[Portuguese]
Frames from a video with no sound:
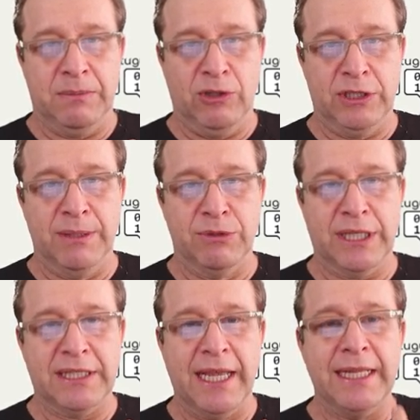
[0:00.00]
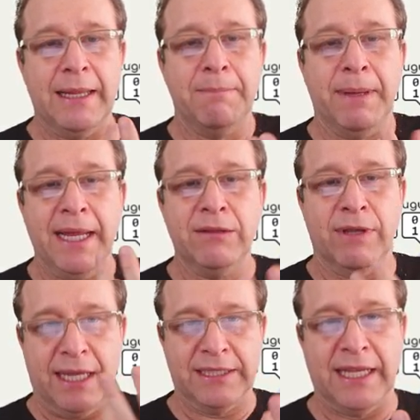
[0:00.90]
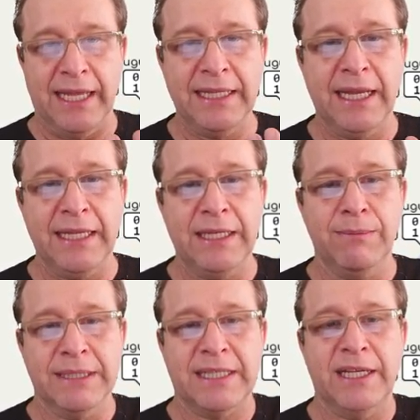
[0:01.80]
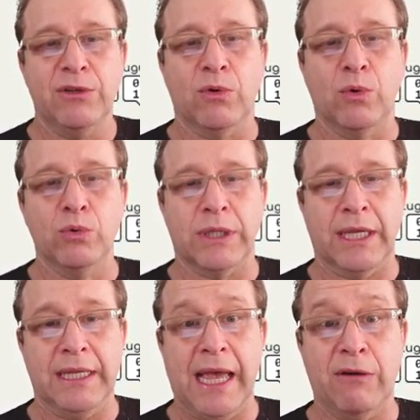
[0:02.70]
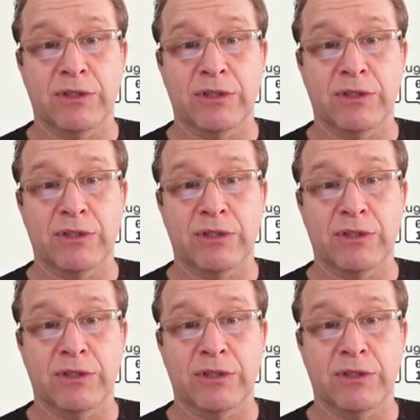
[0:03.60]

nós temos a saída em preto, que é a saída, e uma saída oculta, que é